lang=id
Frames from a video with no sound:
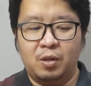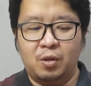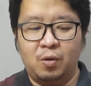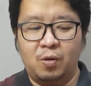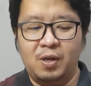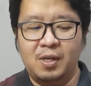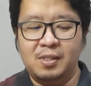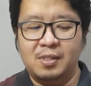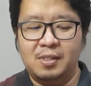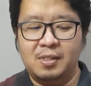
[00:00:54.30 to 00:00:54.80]

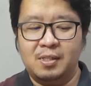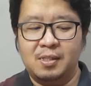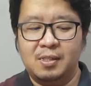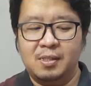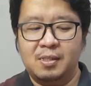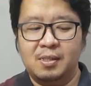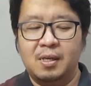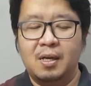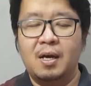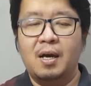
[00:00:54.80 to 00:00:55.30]

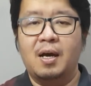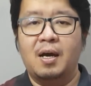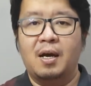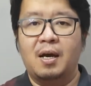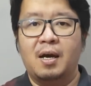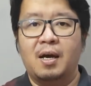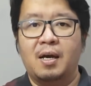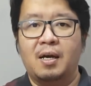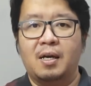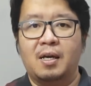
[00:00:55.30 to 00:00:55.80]
toys
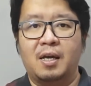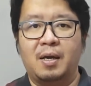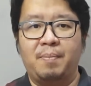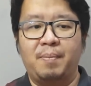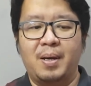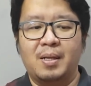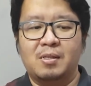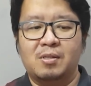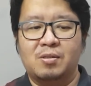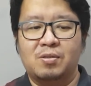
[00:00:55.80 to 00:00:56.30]

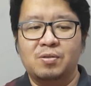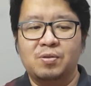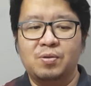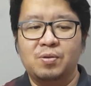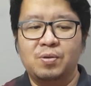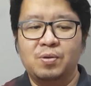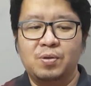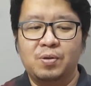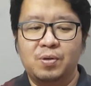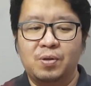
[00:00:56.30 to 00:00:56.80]

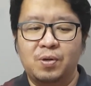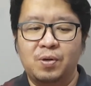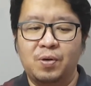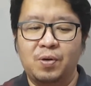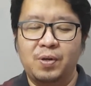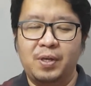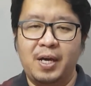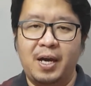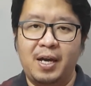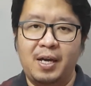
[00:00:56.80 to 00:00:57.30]
Kimetsu
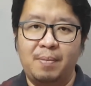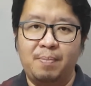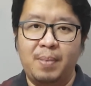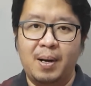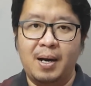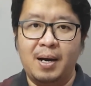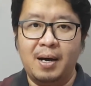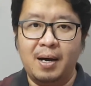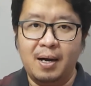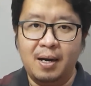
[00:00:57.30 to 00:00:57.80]
no
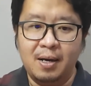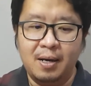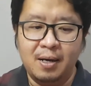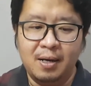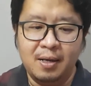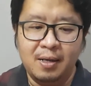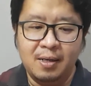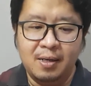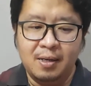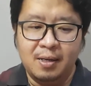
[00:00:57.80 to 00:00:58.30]
Yaiba
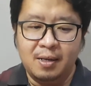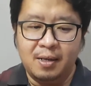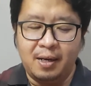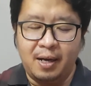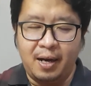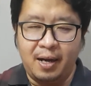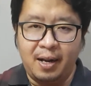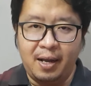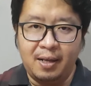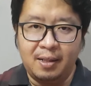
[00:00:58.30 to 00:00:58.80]

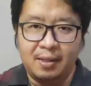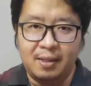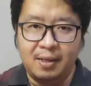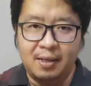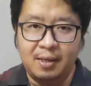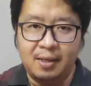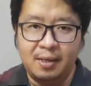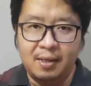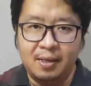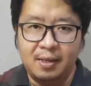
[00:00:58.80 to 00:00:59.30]

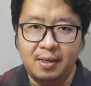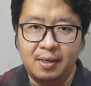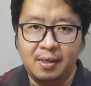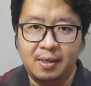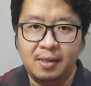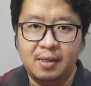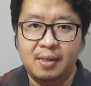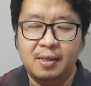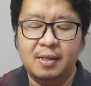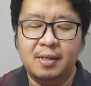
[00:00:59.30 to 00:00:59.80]
karakter
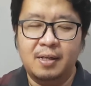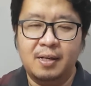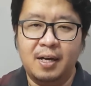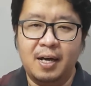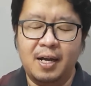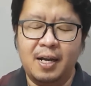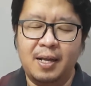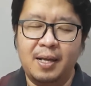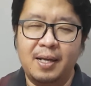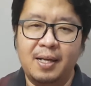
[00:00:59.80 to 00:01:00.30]

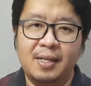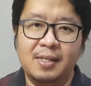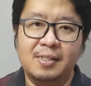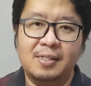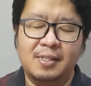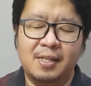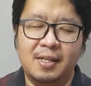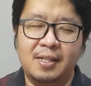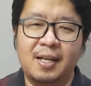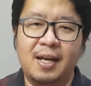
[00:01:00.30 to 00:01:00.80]
dari
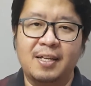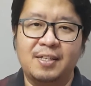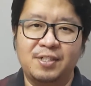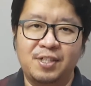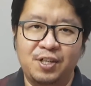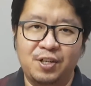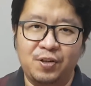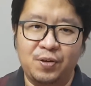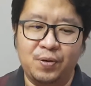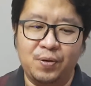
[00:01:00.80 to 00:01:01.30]
si
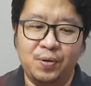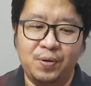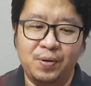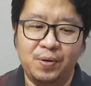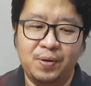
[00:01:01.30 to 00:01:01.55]
Tanjiro.